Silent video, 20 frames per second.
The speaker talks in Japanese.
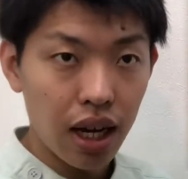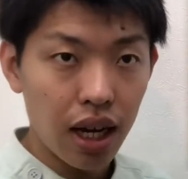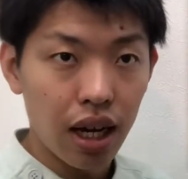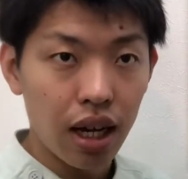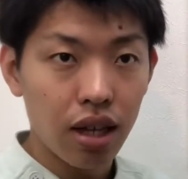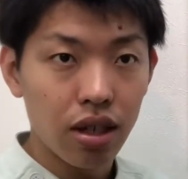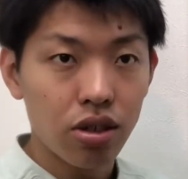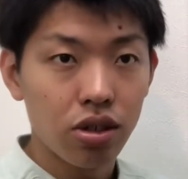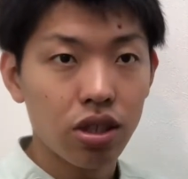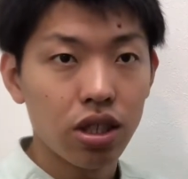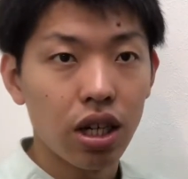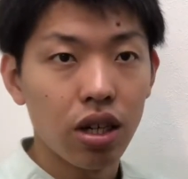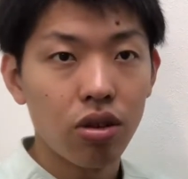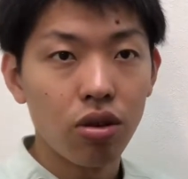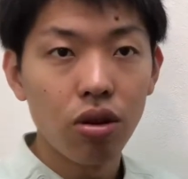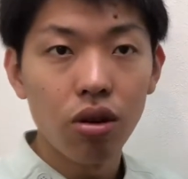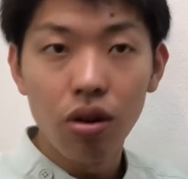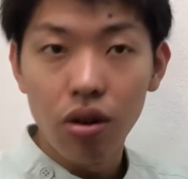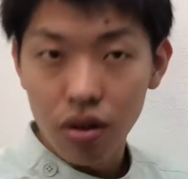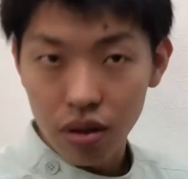えー、そちらの
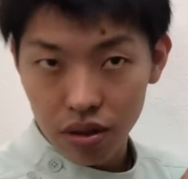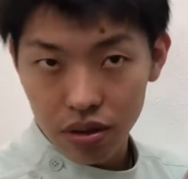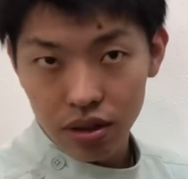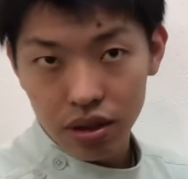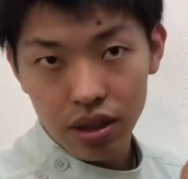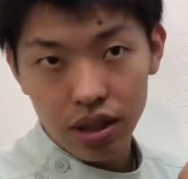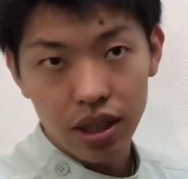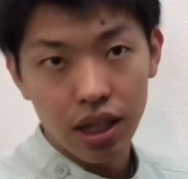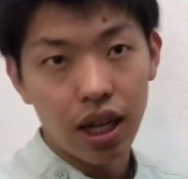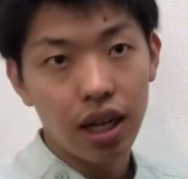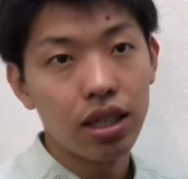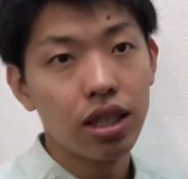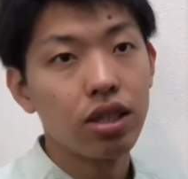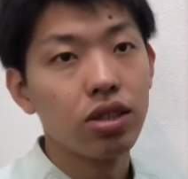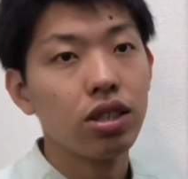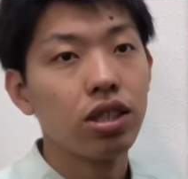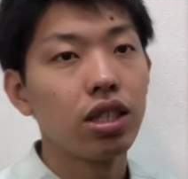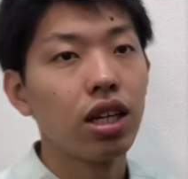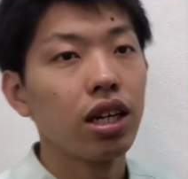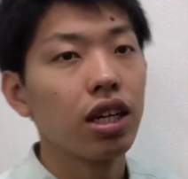方を解
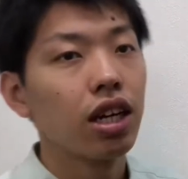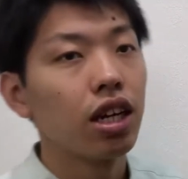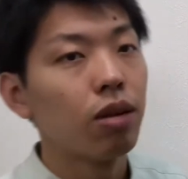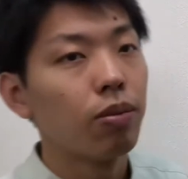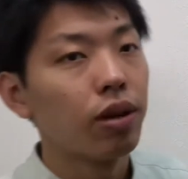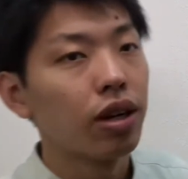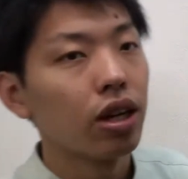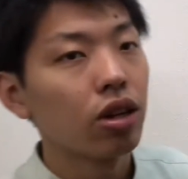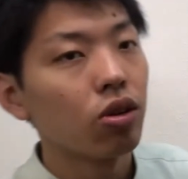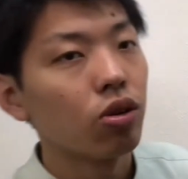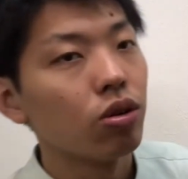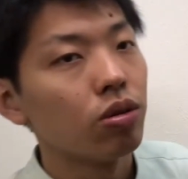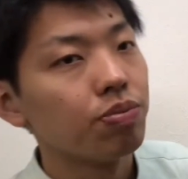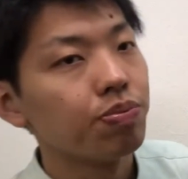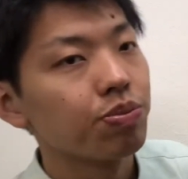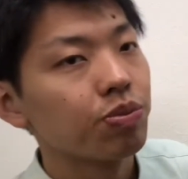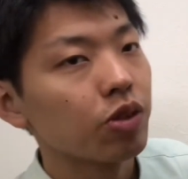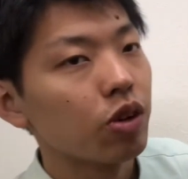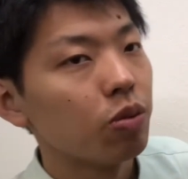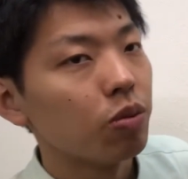説していければなと
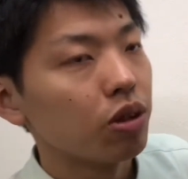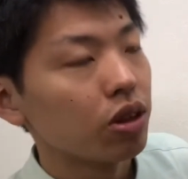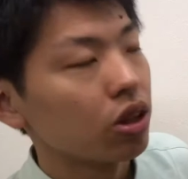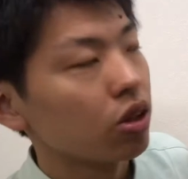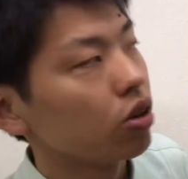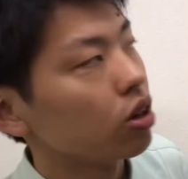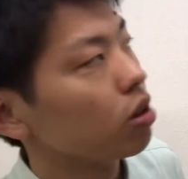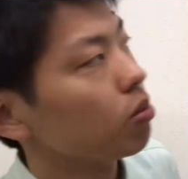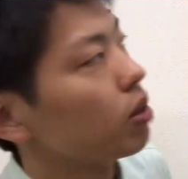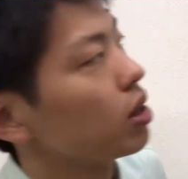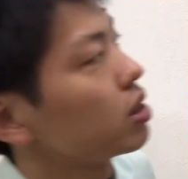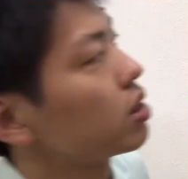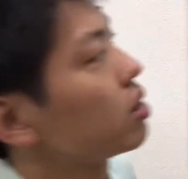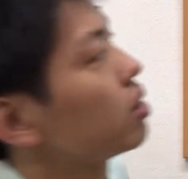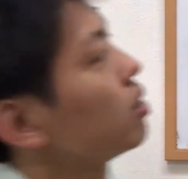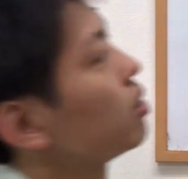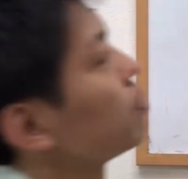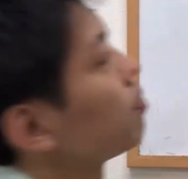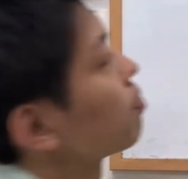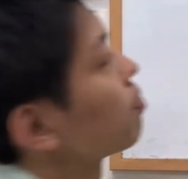思っております